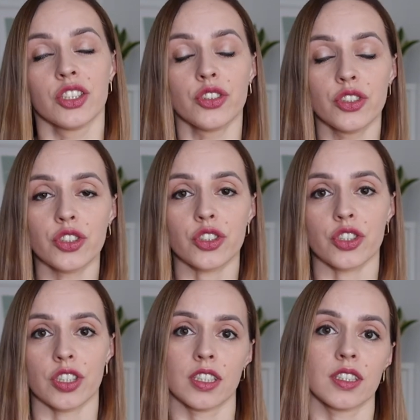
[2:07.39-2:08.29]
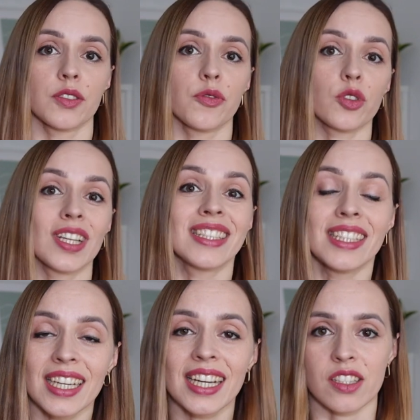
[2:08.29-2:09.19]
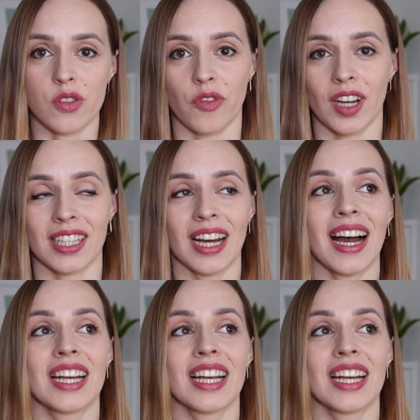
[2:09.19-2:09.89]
niż e, woda niegazowana,